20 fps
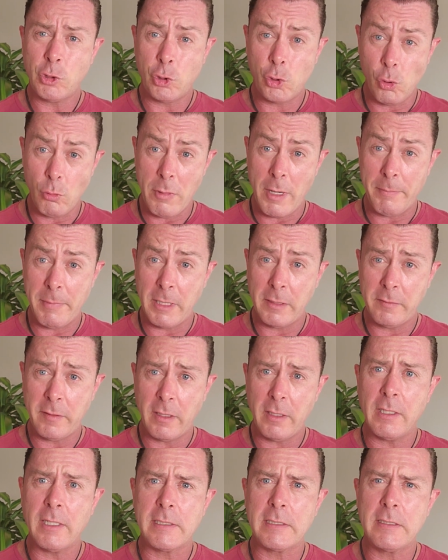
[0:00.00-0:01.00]
sumamente
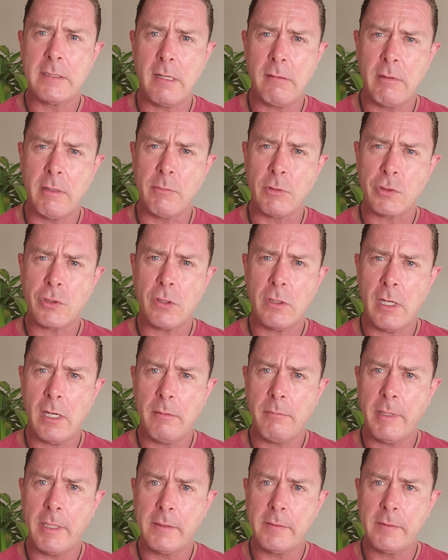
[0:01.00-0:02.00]
inestable
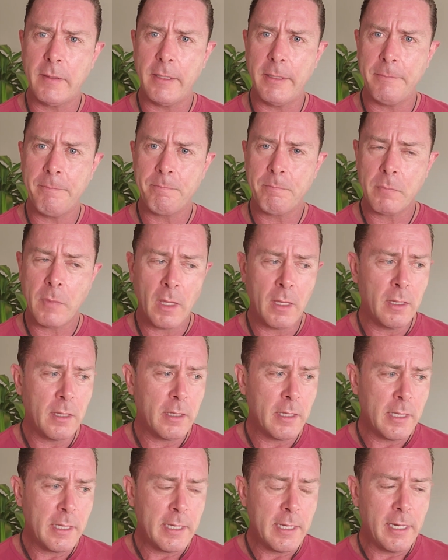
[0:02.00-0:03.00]
emocionalmente,
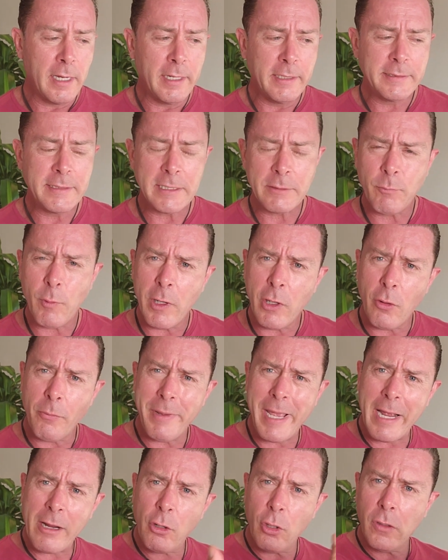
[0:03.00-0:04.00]
y le dices, bueno,
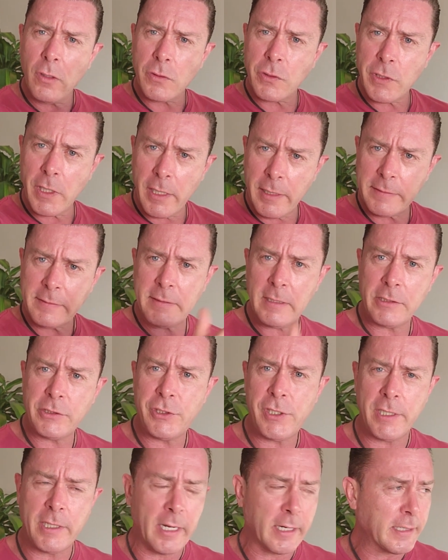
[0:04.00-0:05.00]
ve a conocer a esta
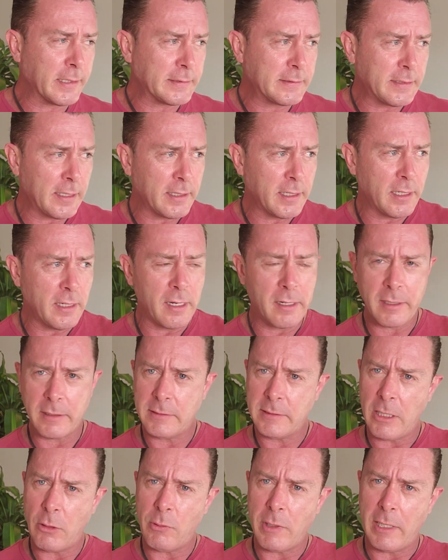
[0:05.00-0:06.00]
chica que está ahí en el
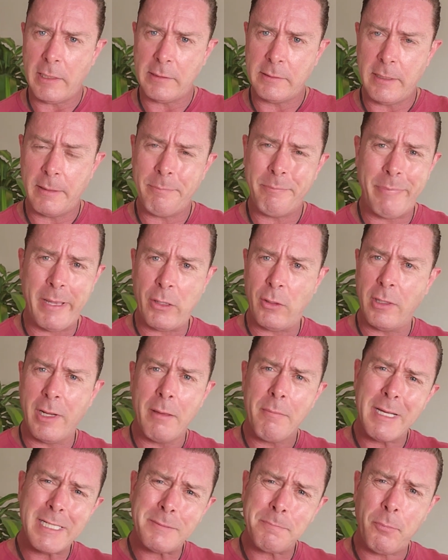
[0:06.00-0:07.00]
restaurante, pero
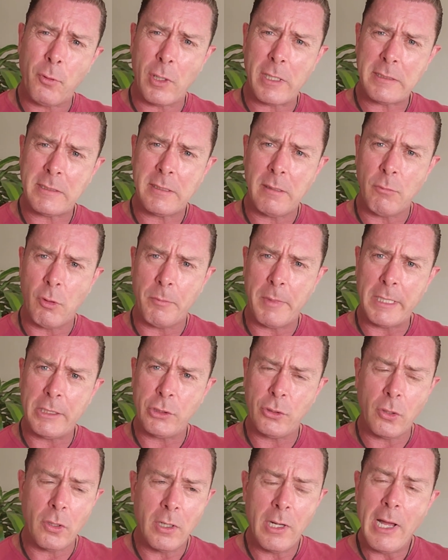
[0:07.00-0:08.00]
nada más por este
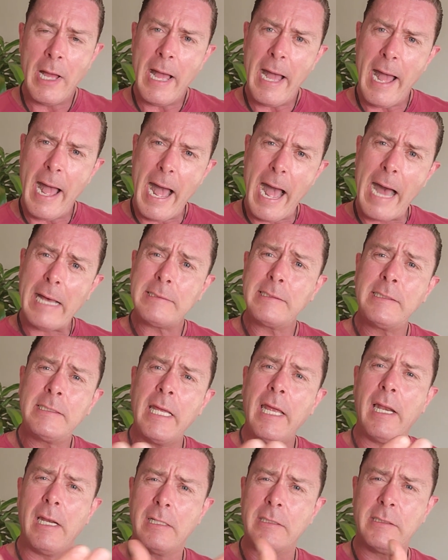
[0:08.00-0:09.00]
momento,
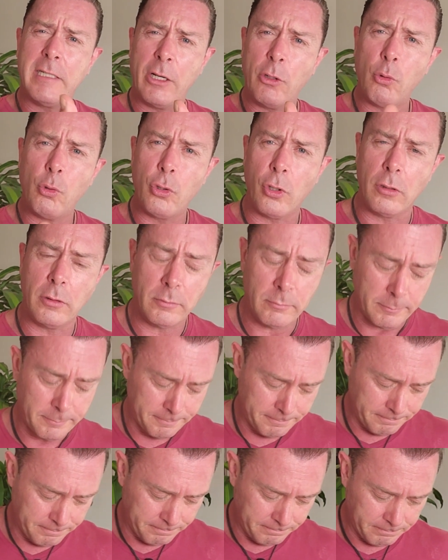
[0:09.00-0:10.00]
hazte el seguro.
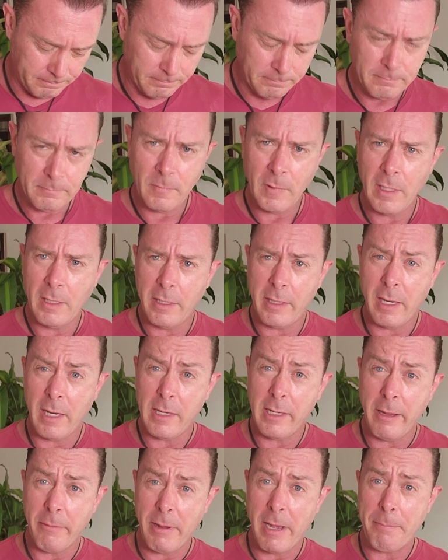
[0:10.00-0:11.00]

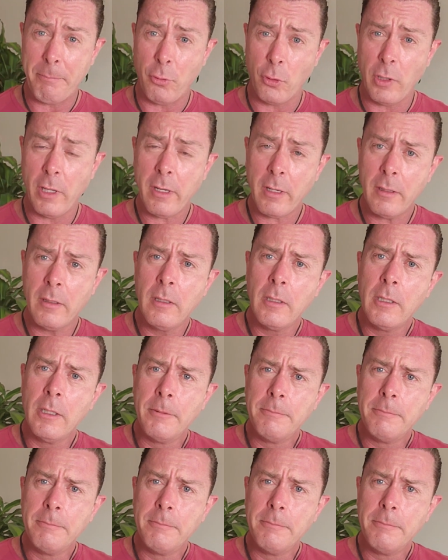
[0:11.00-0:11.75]
¿Creen que va a poder?